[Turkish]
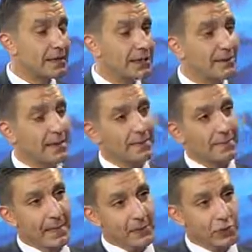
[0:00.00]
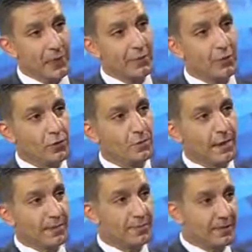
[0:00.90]
şimdi şöyle bir durum
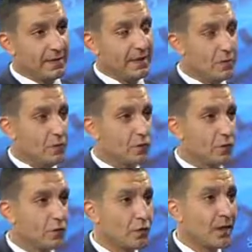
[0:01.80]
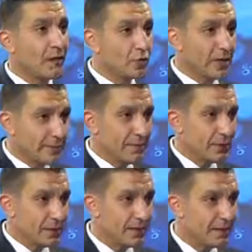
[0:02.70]
var. Siz de biliyorsunuz bu tarım
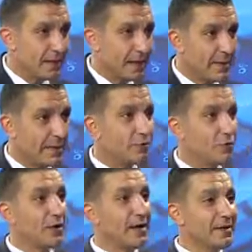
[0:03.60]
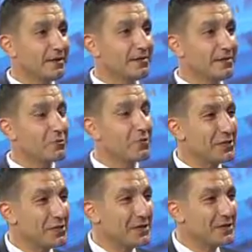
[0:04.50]
dışı istihdam hani dünyanın
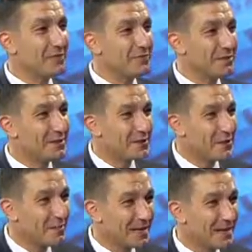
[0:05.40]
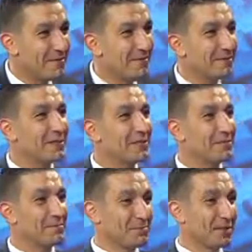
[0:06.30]
güneşin etrafında dönmekten vazgeçip
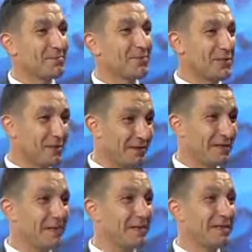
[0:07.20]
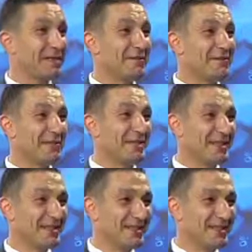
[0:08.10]
tarım dışı istihdamın Dünya etrafında. Dünya güneşin